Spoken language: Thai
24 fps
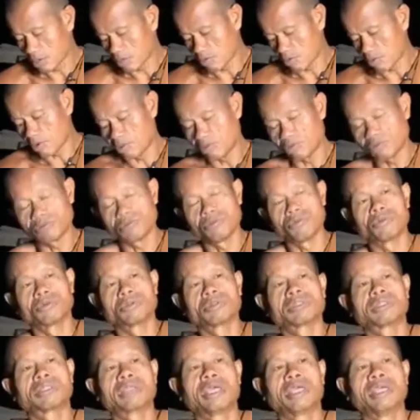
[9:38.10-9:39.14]
หาความ
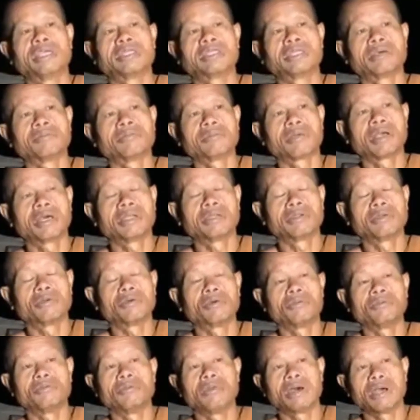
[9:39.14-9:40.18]
สุขแต่สำคั
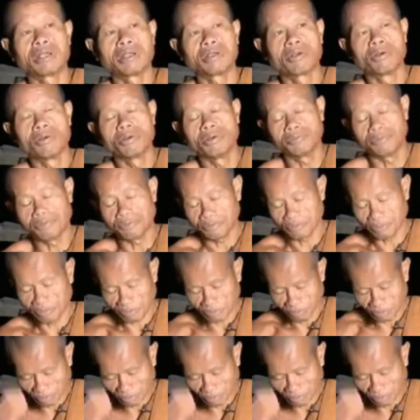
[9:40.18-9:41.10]
ญคนบางคน